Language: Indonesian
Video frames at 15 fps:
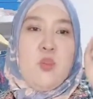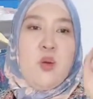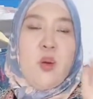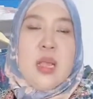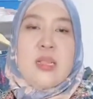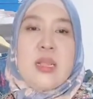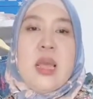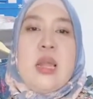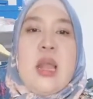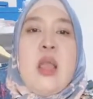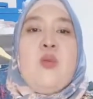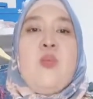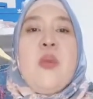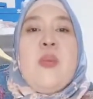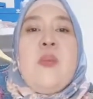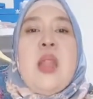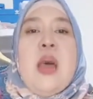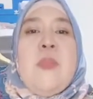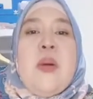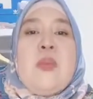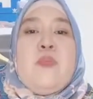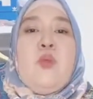muat karena aku
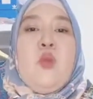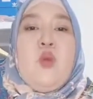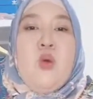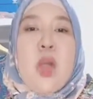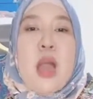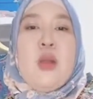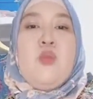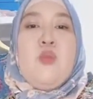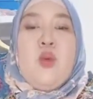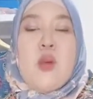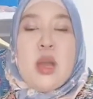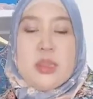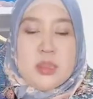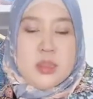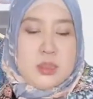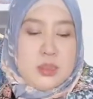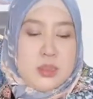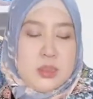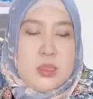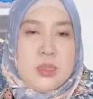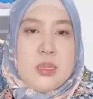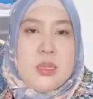BB80, aku muat.
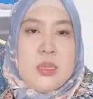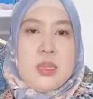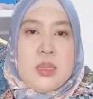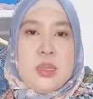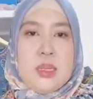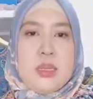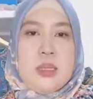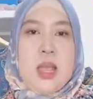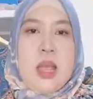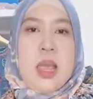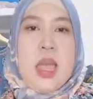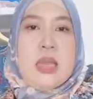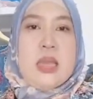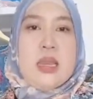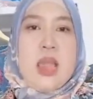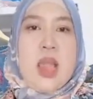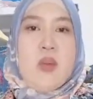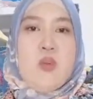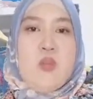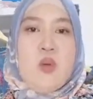Yang kayak gini aku